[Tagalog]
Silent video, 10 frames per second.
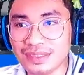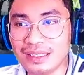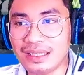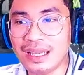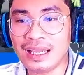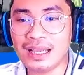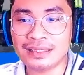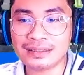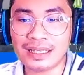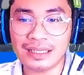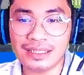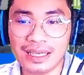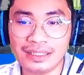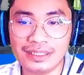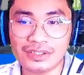Ah,
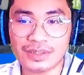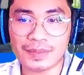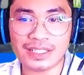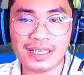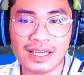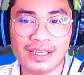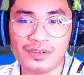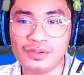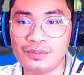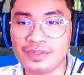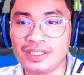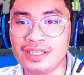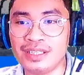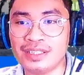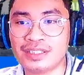kagandahan dito sa Pasinaya Homes
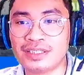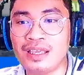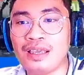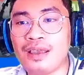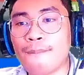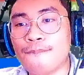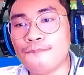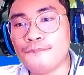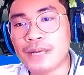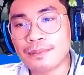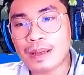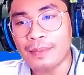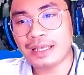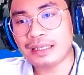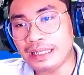is
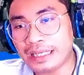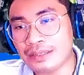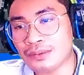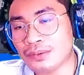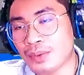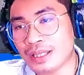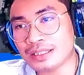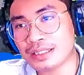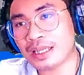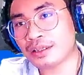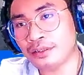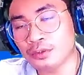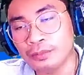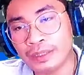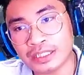magma-monthly kayo once na na turn
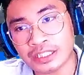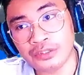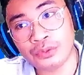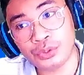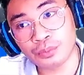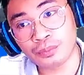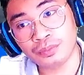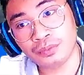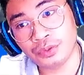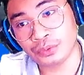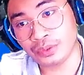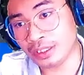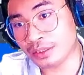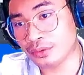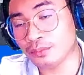over na sa inyo yung
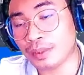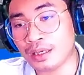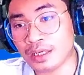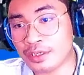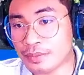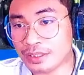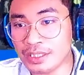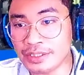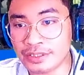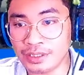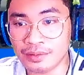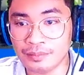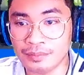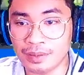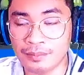unit. Doon pa lang kayo mag start
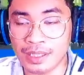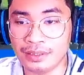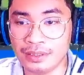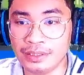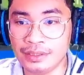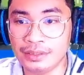mag-monthly.